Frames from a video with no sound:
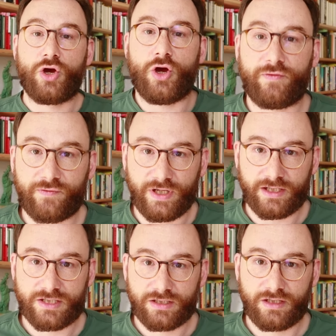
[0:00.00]

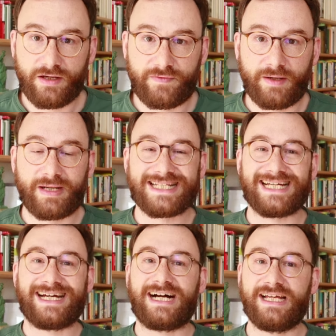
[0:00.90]
öffnet, ne, weil man
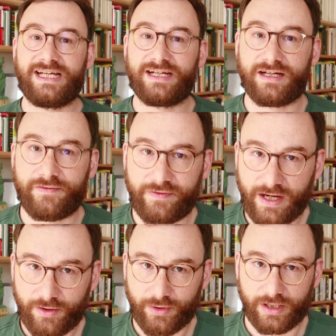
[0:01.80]
seine eigenen
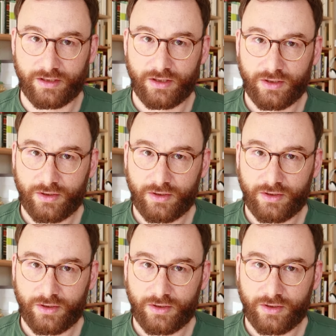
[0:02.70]
Erfahrungen